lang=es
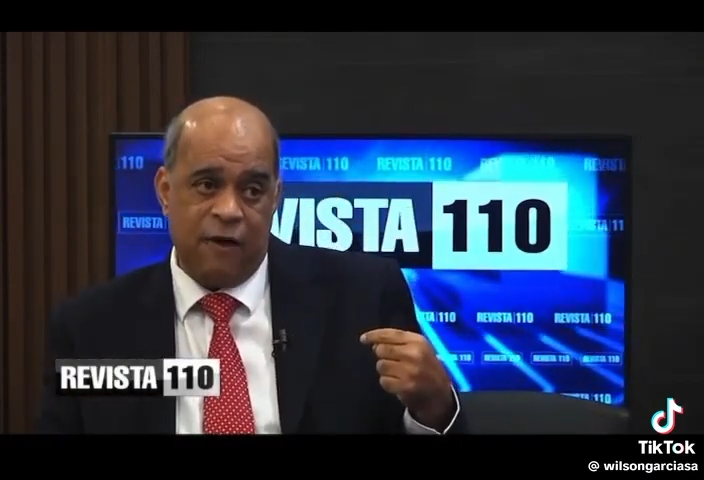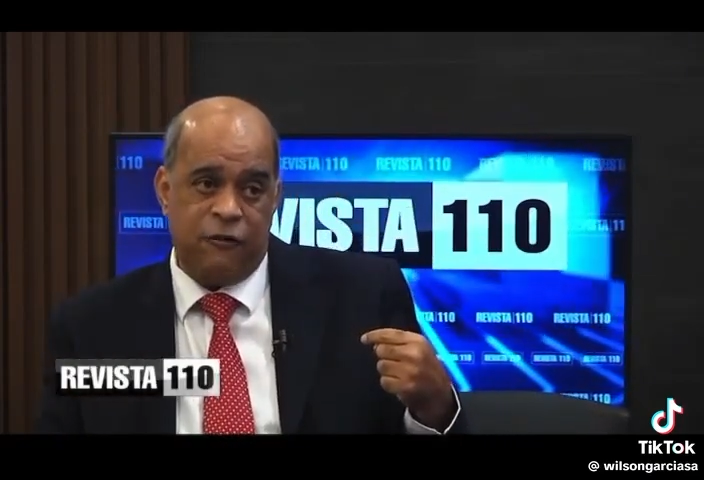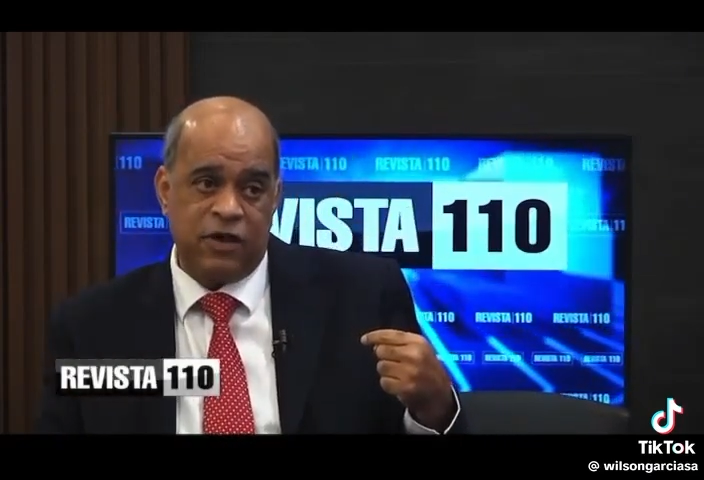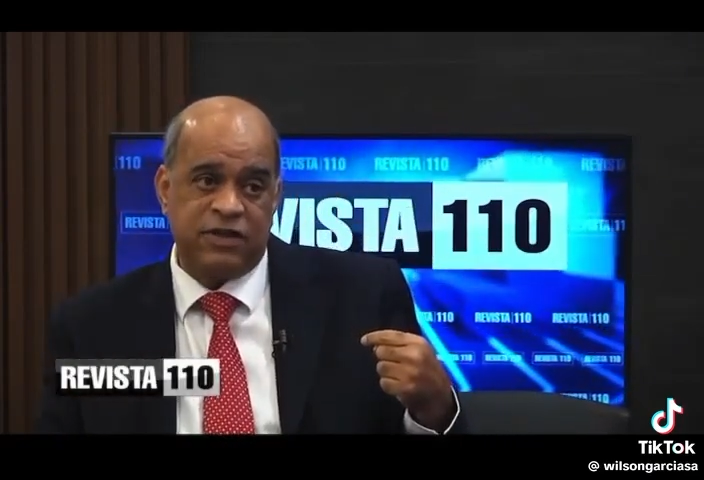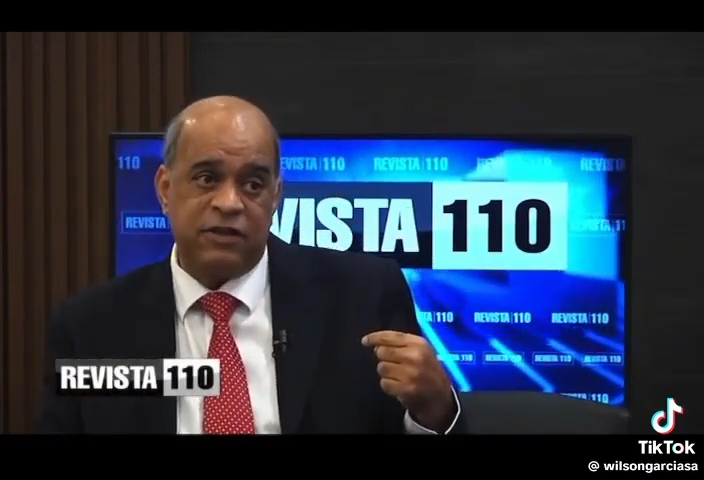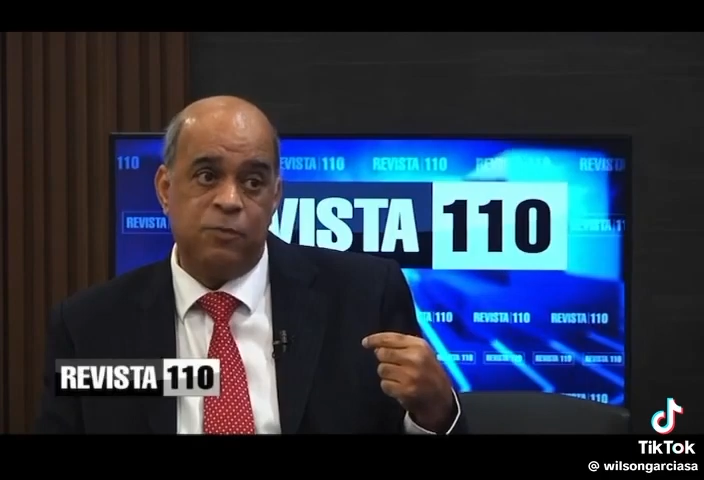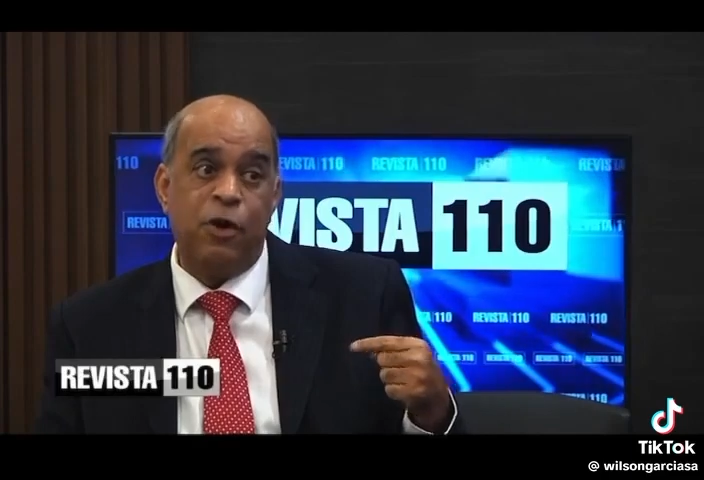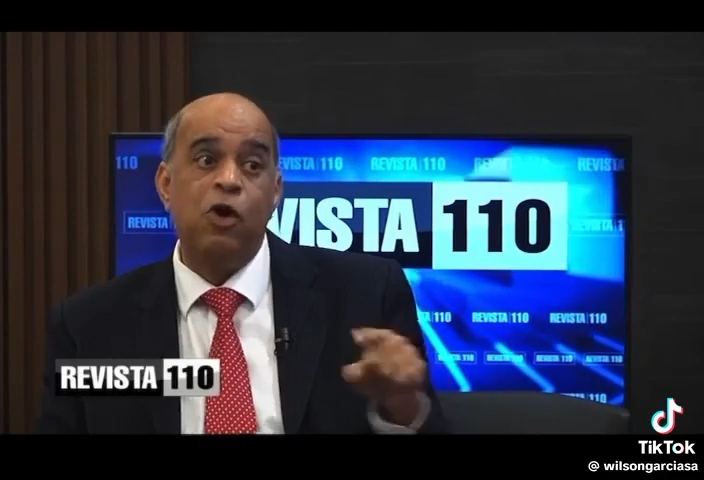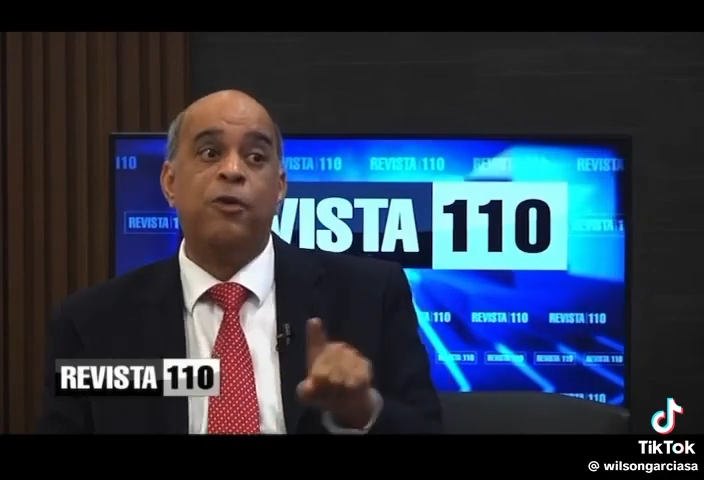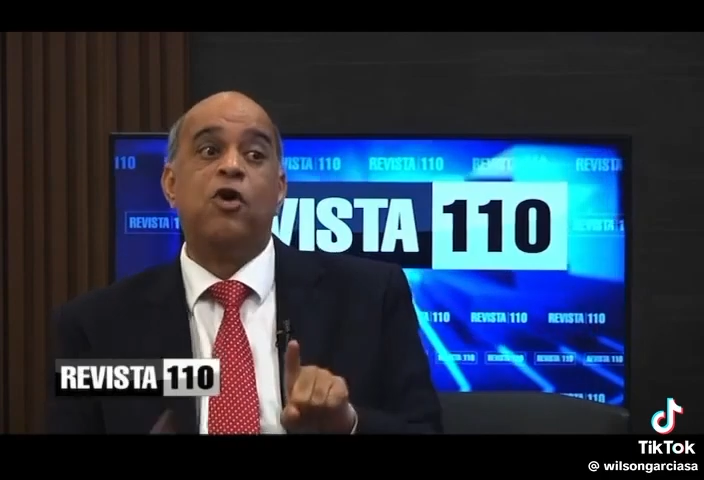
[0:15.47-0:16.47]
las fuerzas del
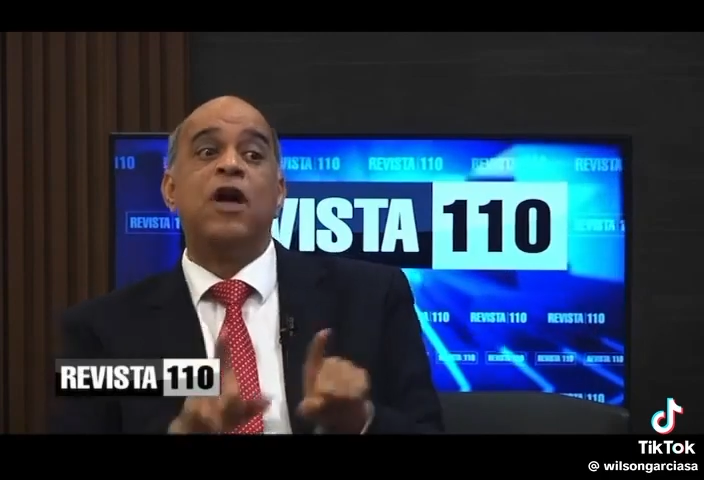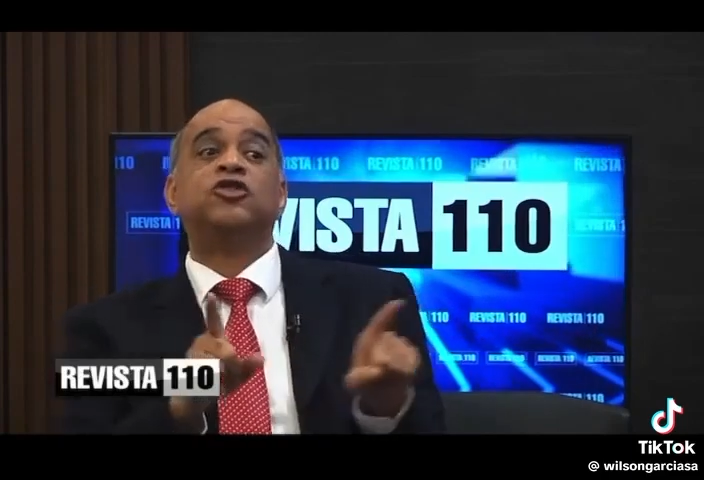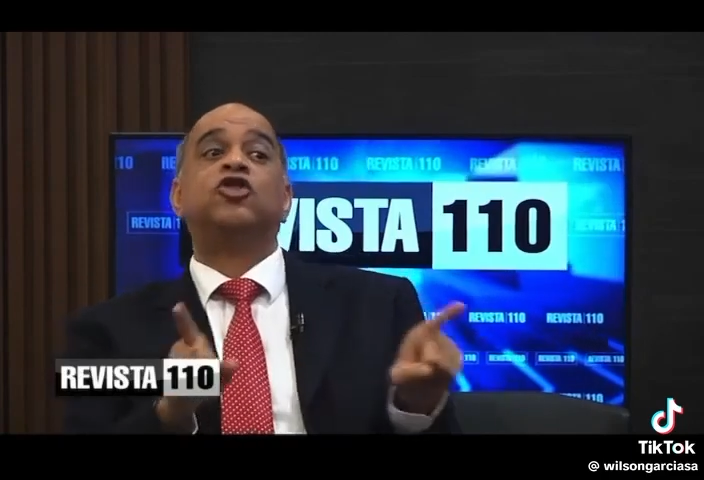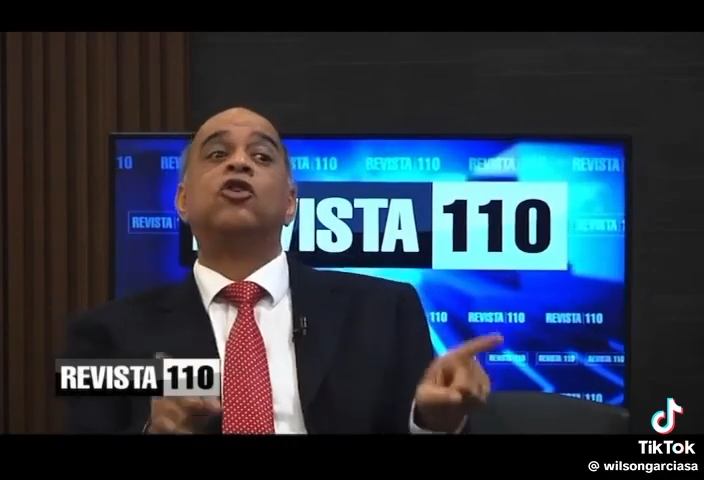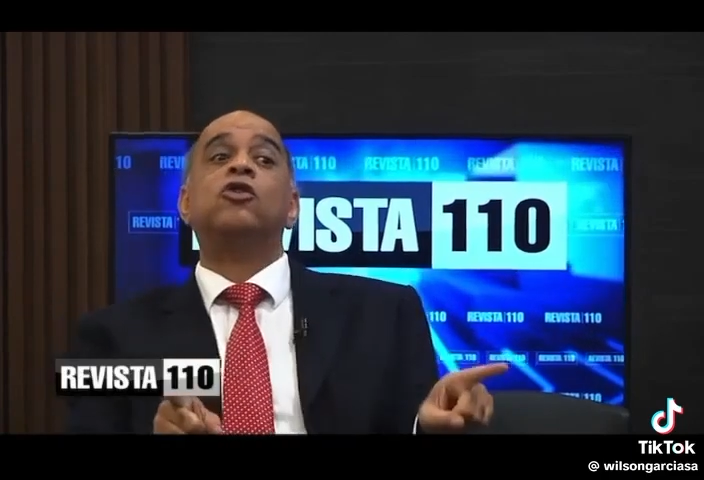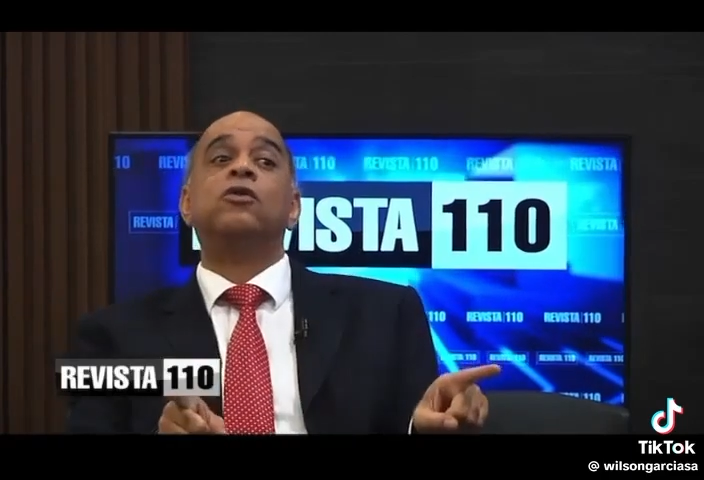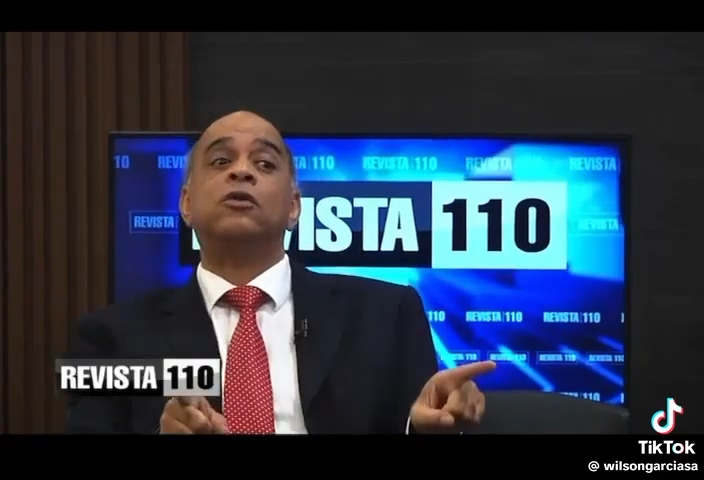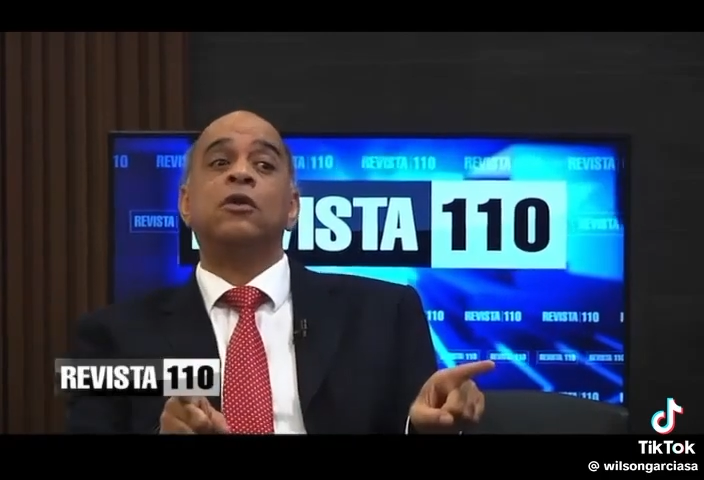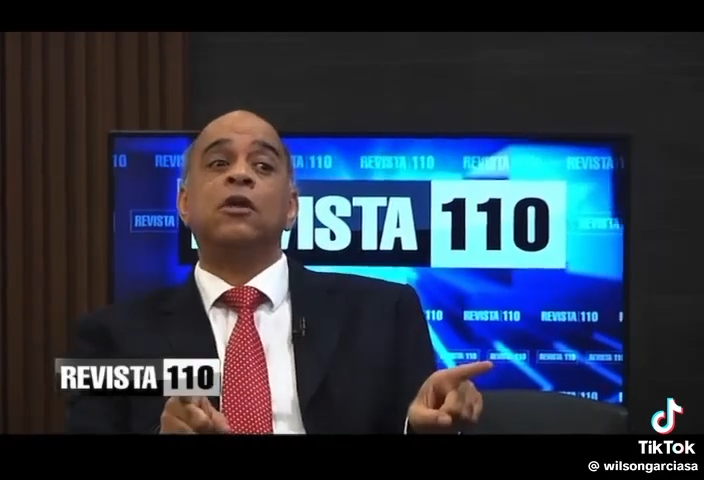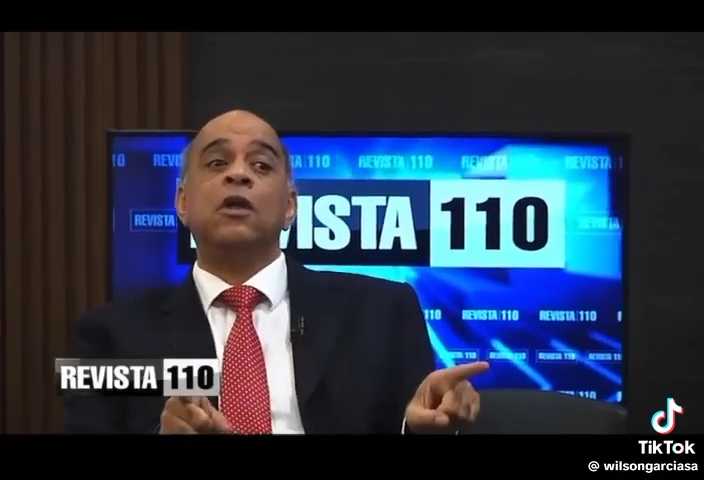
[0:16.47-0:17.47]
pueblo, pero van
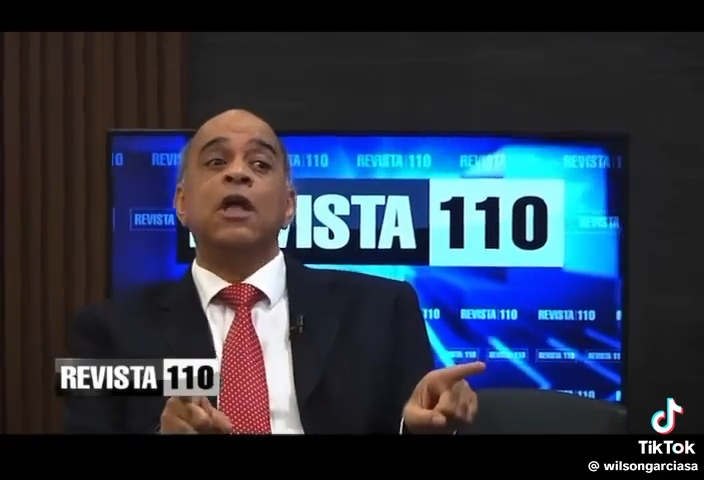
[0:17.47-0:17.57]
solo,